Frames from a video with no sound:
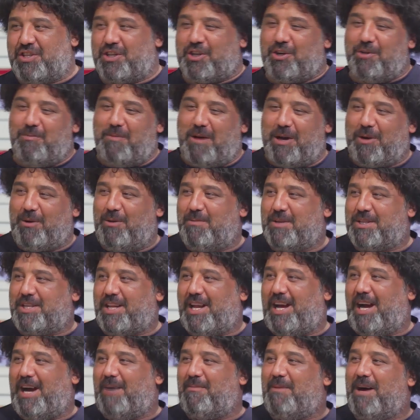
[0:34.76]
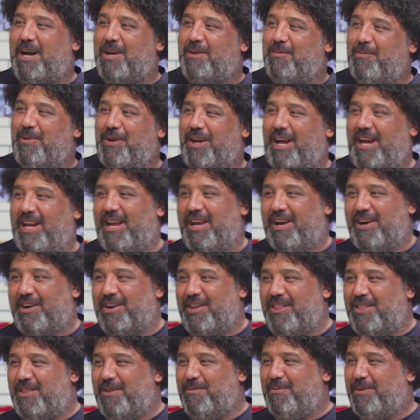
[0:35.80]
كل ما اروح المسرح اماني مر علي
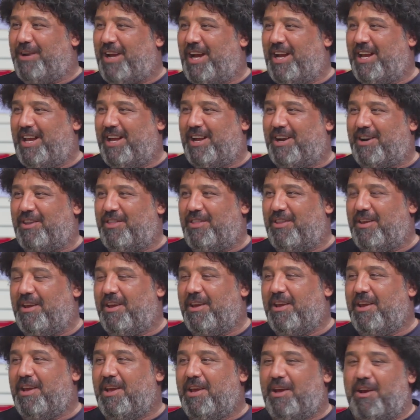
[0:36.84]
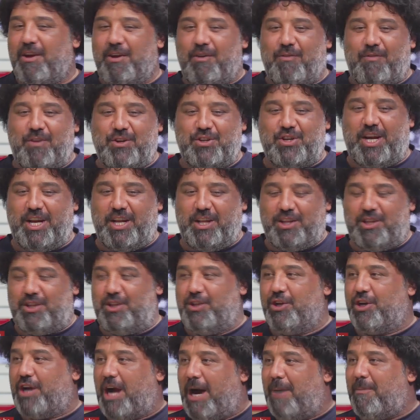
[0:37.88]
ياخذني مر علي ياخذني فكانت
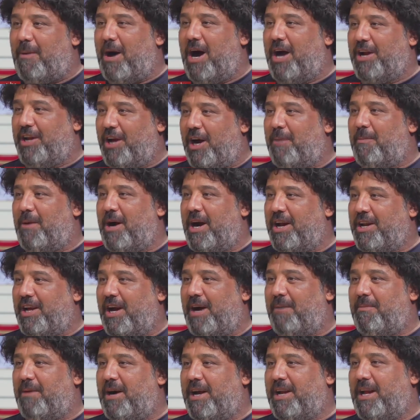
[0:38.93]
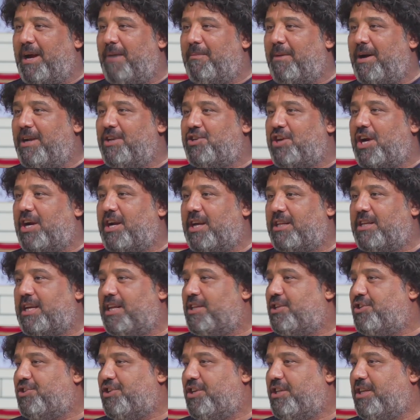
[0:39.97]
تدق اماني اماني اماني اماني شكت قالت
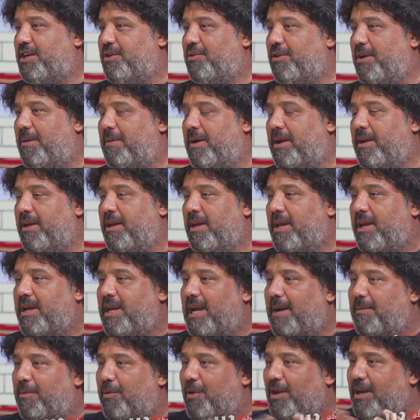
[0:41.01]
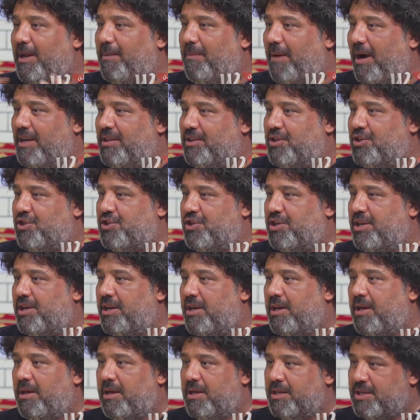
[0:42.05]
ايش عندك ويا امان؟ يابا والله ما عندي شيء
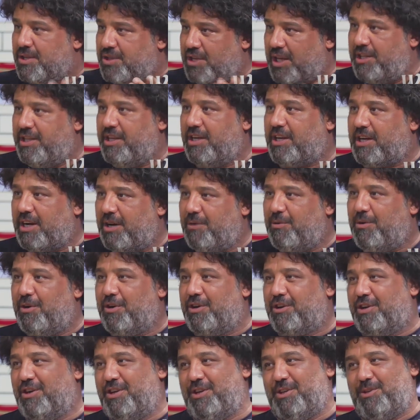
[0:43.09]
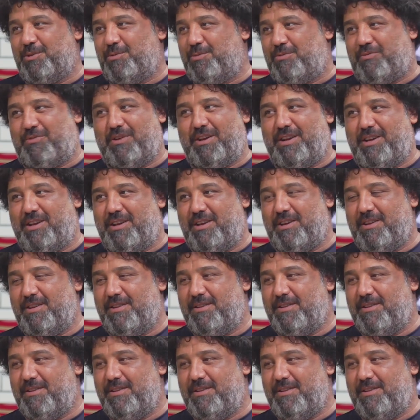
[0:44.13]
صديقه واخت وفنة. يعني فعلا